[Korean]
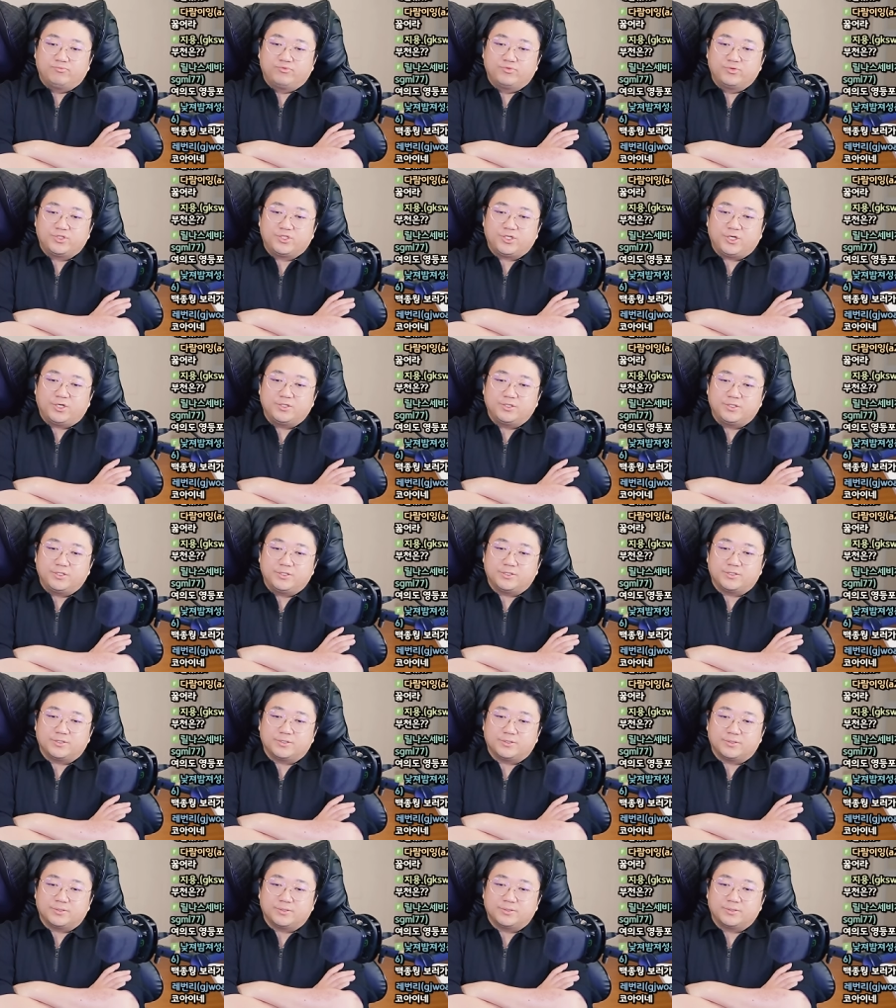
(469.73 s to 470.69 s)

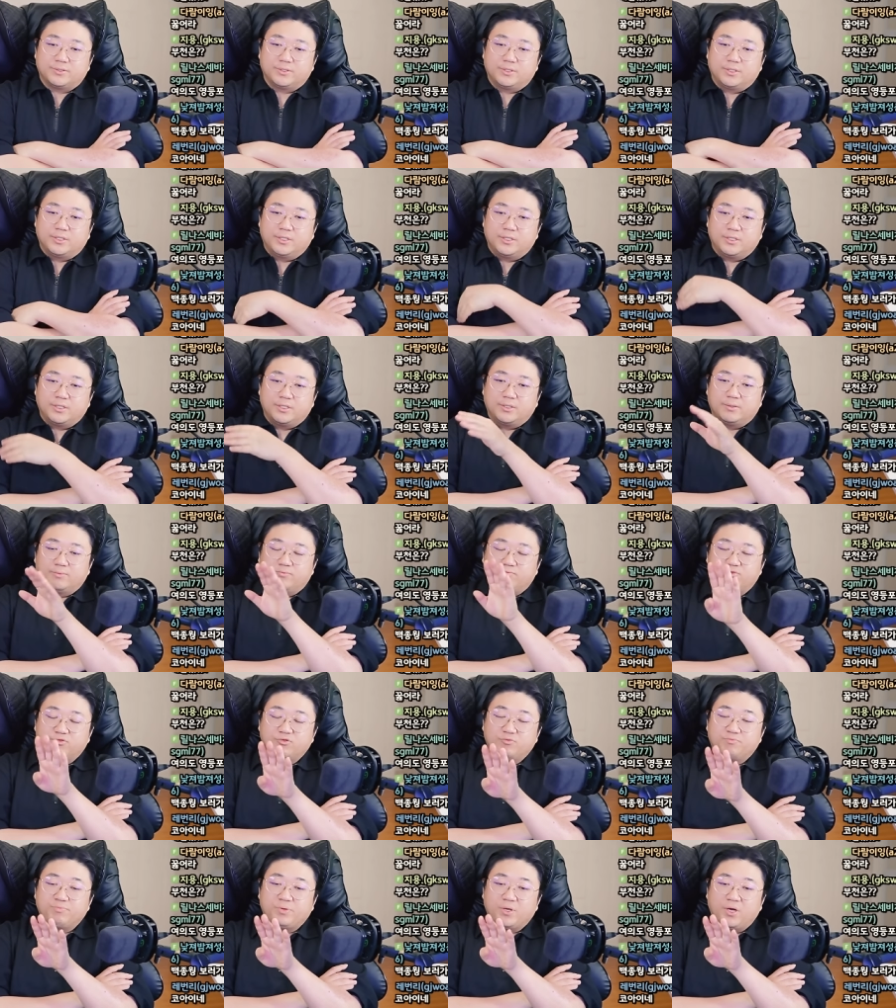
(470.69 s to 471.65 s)
부처는
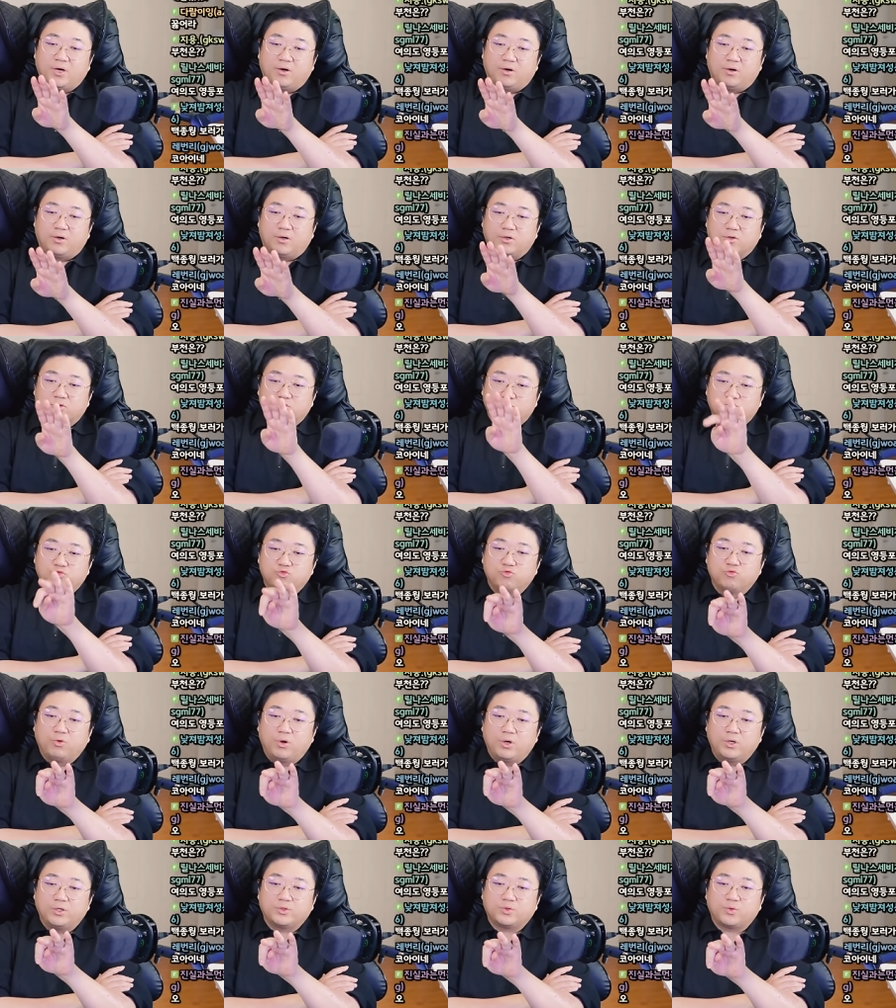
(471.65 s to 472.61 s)
부평,
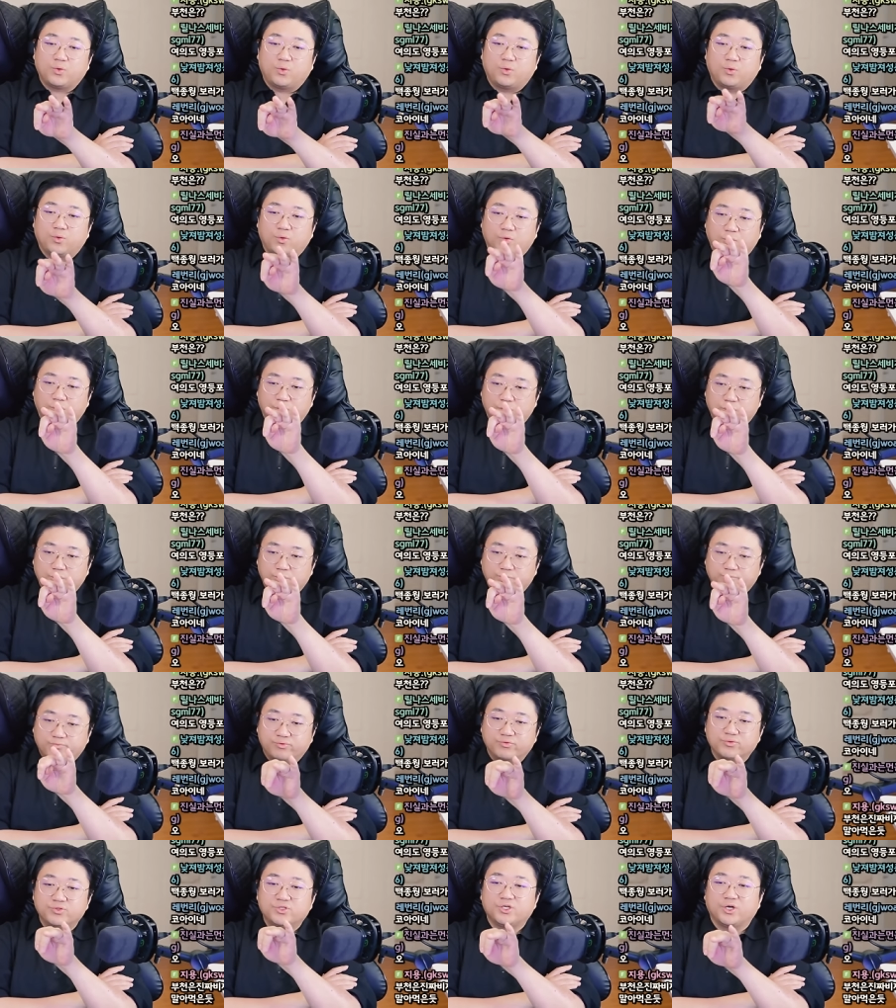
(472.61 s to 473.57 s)
구월동,
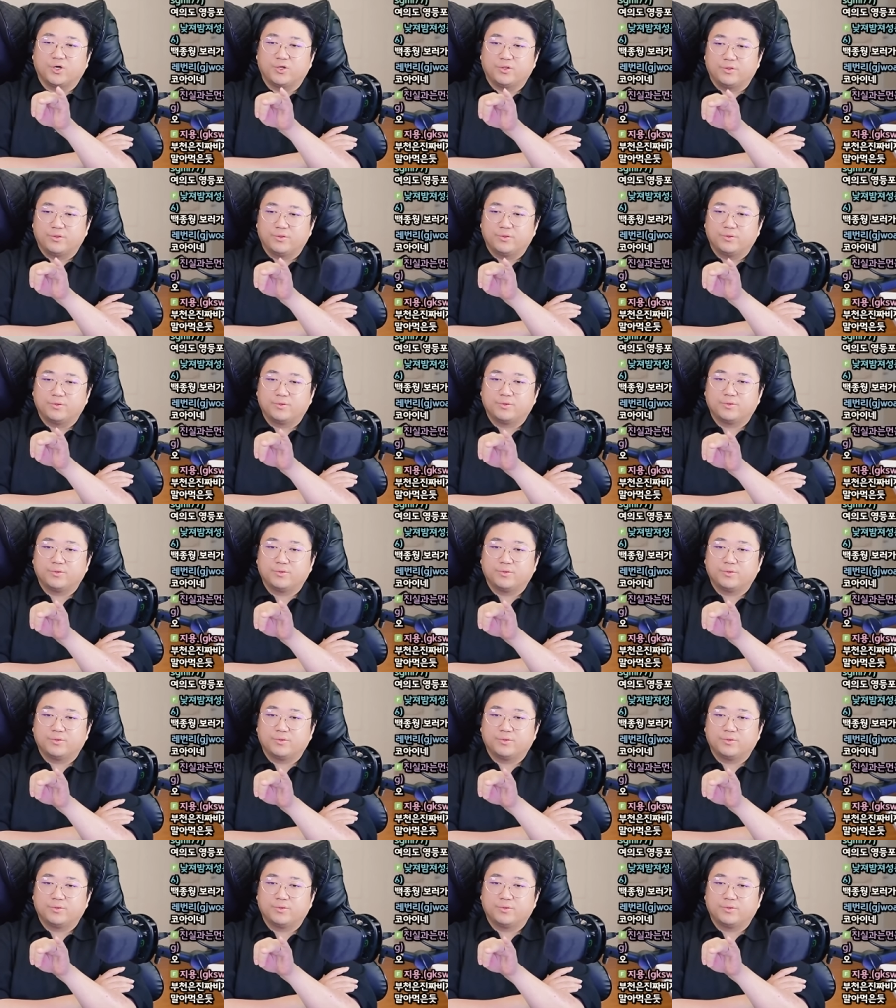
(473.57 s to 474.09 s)
부천.